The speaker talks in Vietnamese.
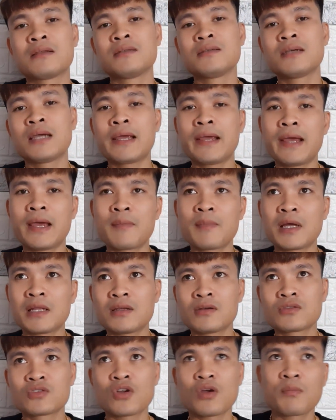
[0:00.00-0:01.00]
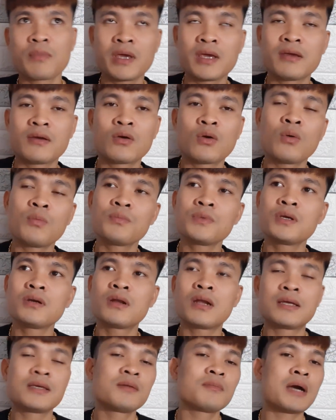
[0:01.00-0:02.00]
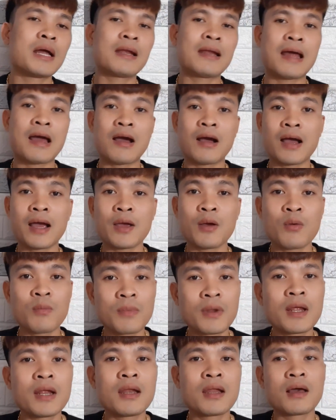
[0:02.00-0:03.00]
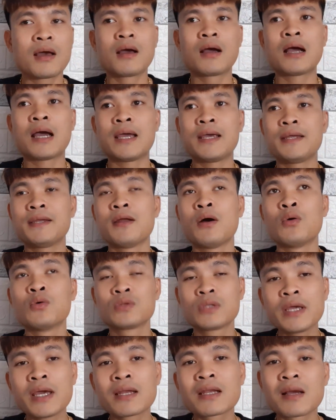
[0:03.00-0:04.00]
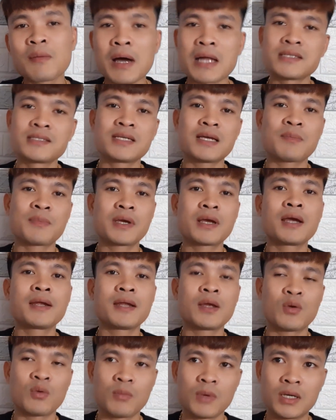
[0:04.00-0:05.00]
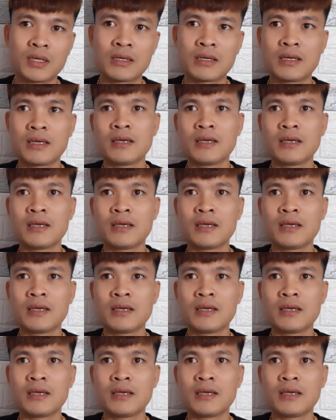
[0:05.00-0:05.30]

những anh em đã theo dõi mình cũng như là những bạn nào ngày hôm nay là ngày đầu tiên các bạn xem cái kênh này của mình.